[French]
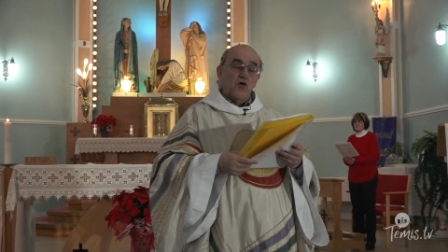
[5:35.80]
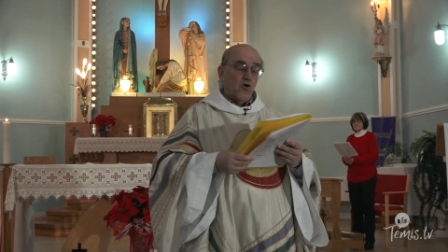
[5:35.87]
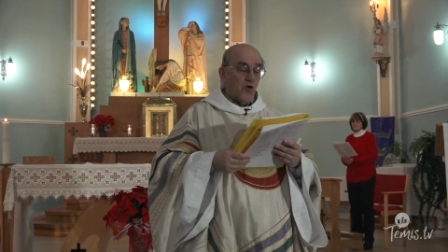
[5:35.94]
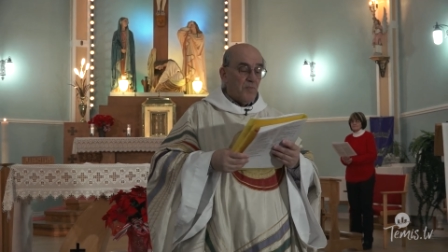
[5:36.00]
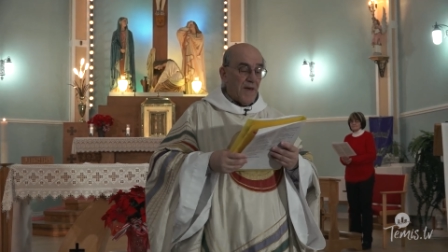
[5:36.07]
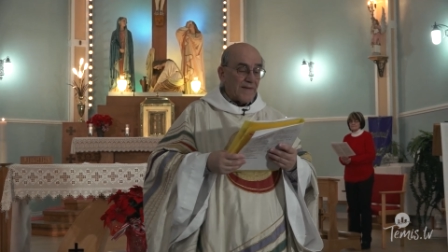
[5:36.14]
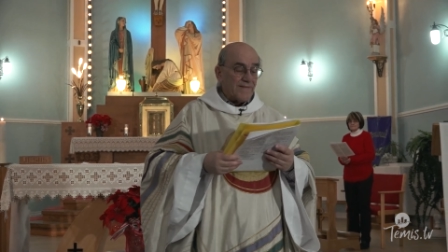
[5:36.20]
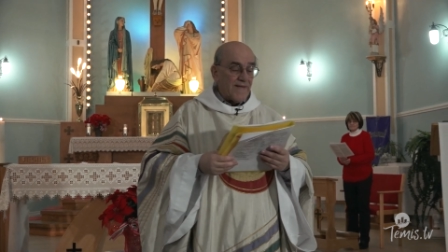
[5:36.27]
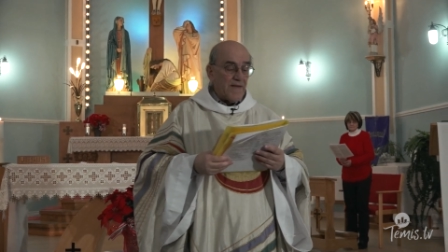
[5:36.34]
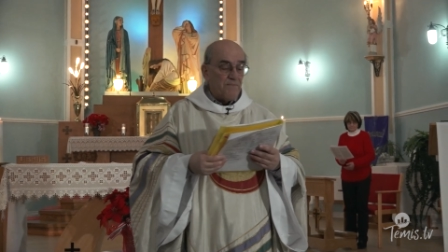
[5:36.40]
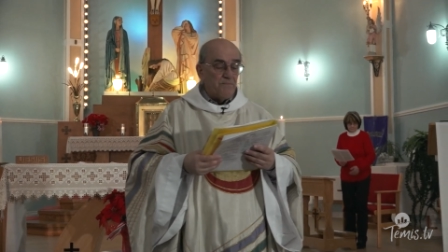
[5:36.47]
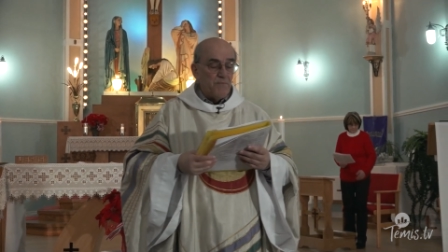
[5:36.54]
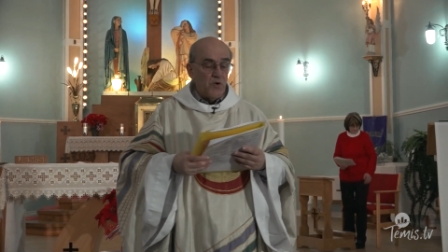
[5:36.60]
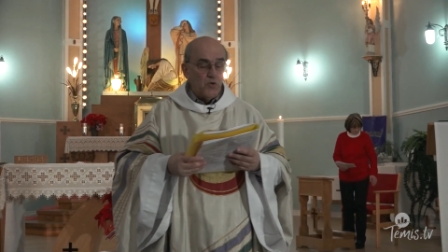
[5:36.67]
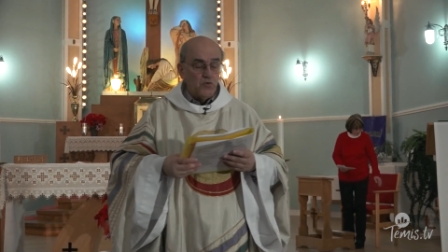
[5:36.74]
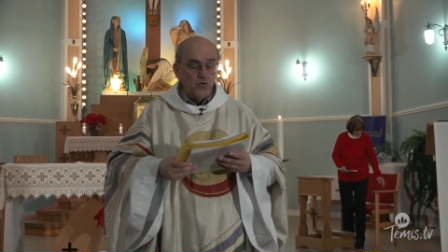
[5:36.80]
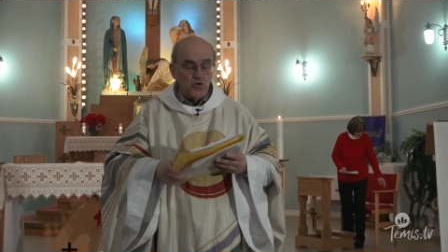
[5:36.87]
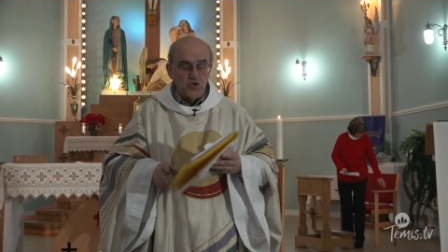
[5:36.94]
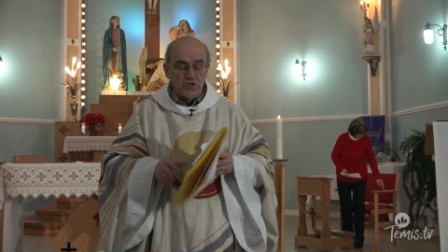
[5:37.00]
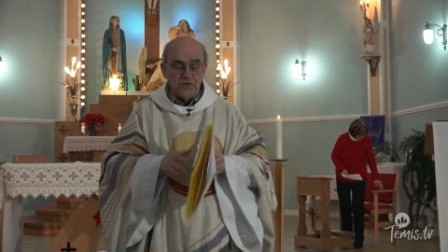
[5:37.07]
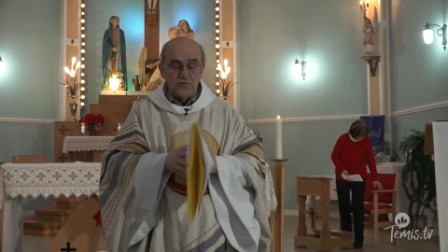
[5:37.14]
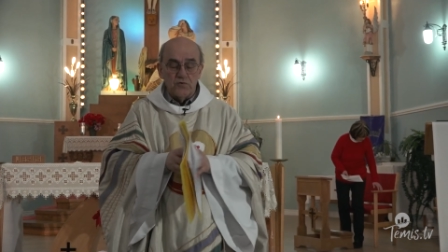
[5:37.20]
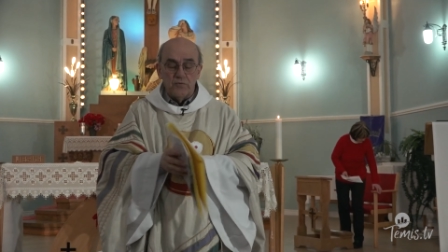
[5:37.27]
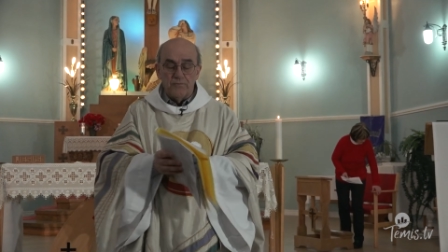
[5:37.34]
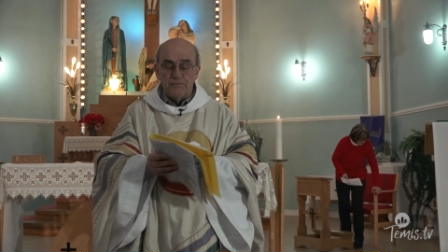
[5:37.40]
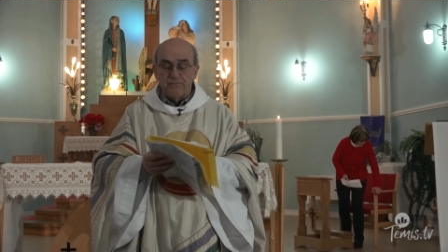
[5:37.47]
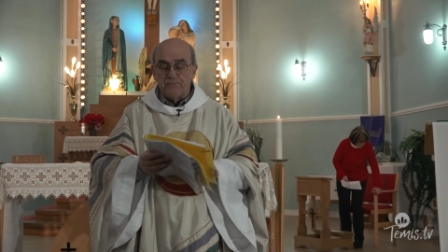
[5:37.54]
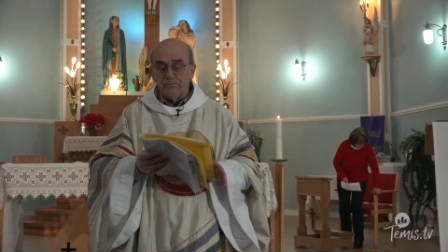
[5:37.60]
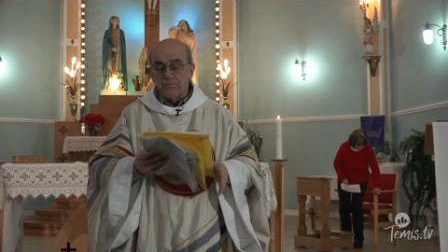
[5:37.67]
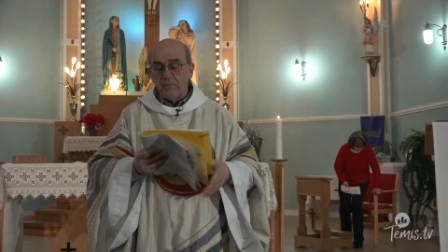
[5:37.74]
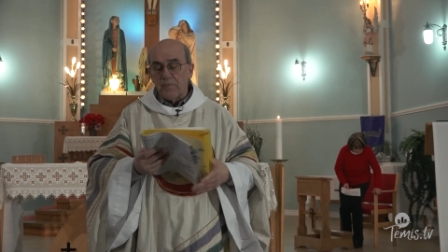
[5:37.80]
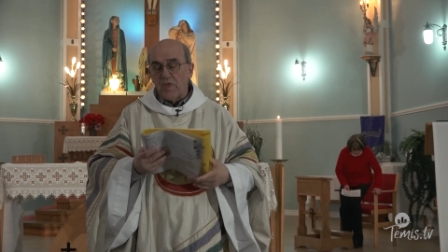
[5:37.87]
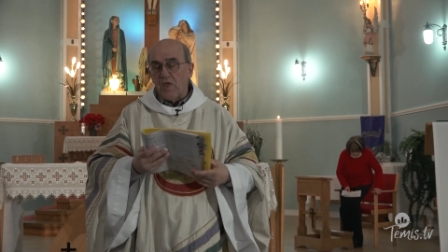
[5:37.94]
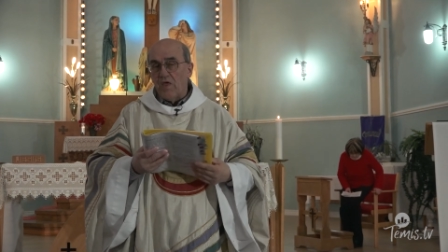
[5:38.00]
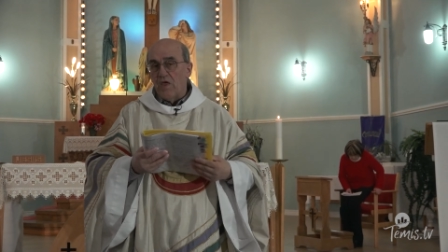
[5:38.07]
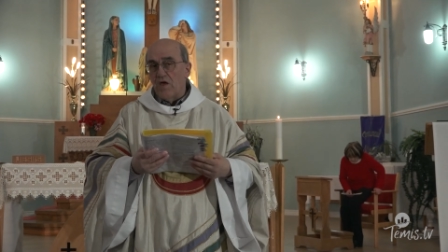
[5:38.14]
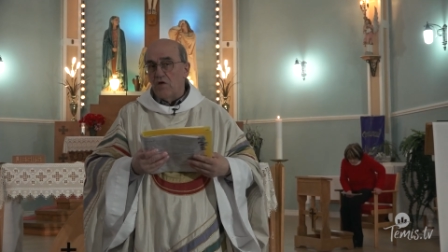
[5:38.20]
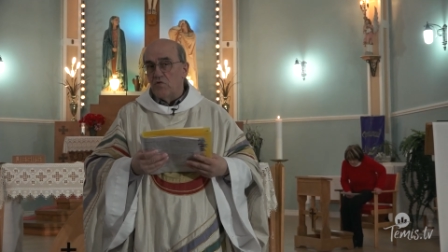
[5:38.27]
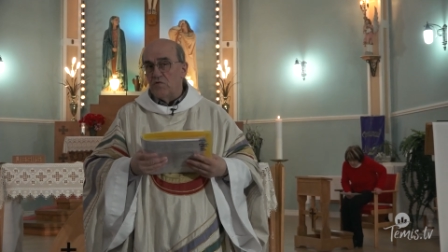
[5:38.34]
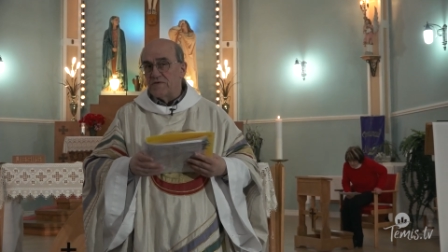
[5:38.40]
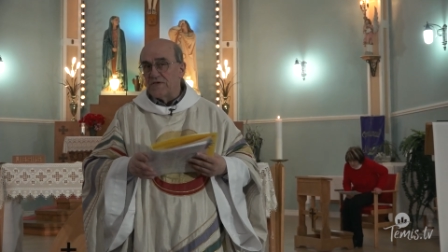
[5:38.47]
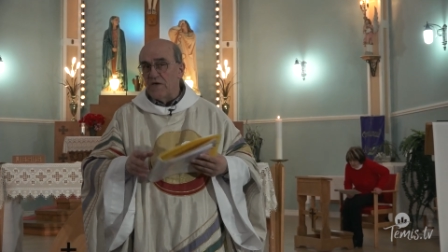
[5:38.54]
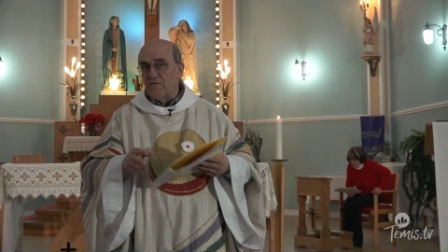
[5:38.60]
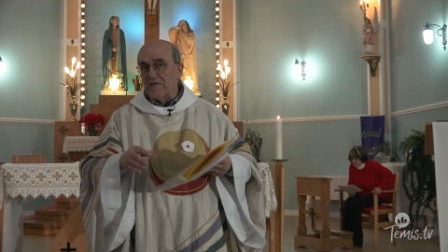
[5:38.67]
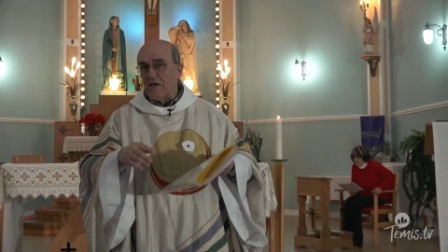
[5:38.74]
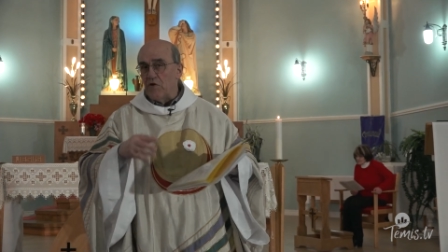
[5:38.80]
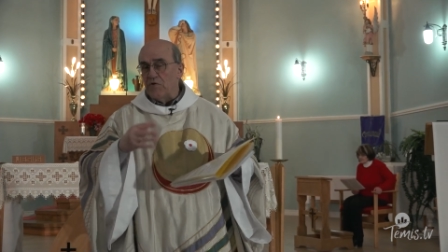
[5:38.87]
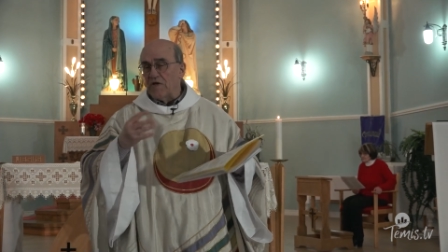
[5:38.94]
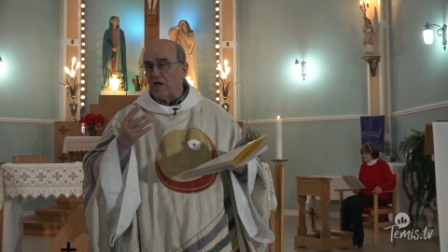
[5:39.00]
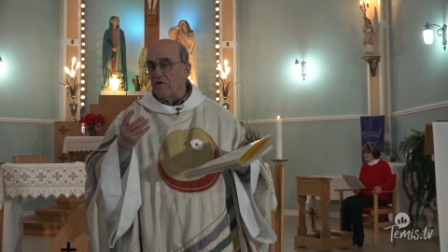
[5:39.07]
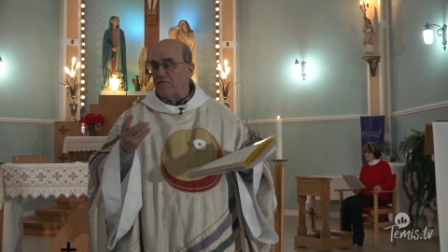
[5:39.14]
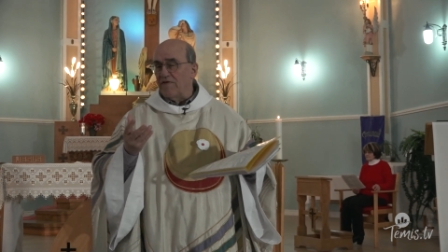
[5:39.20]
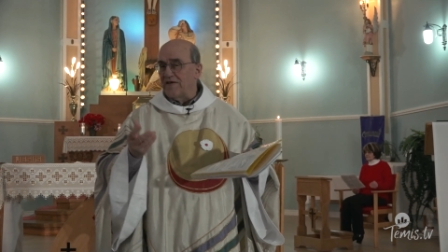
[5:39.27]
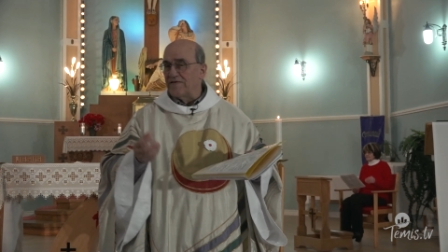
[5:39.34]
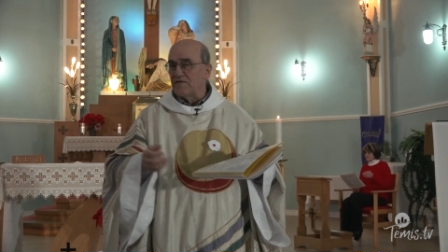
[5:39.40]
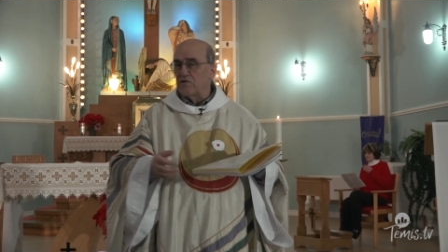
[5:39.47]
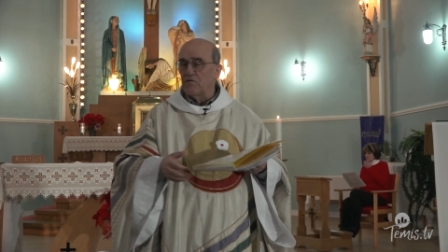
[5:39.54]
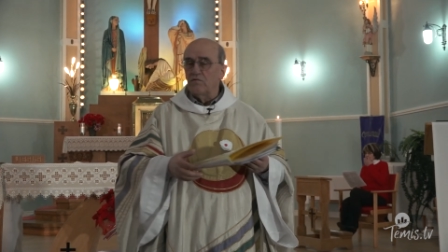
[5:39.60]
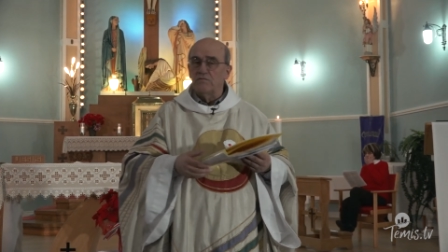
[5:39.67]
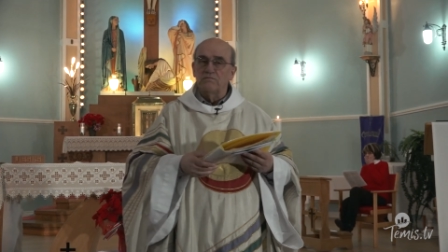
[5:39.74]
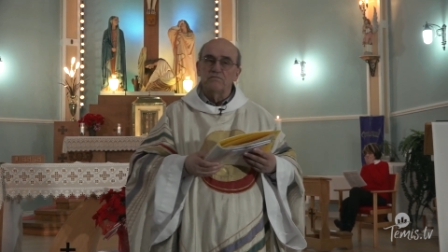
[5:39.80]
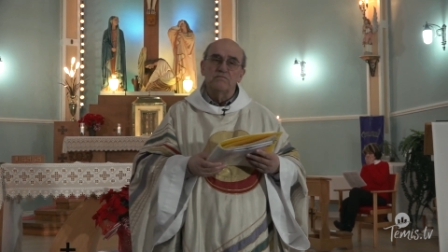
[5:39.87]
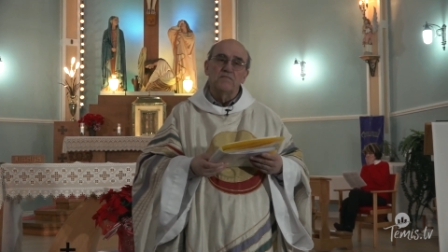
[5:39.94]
Le baptême de Jésus nous invite à une réflexion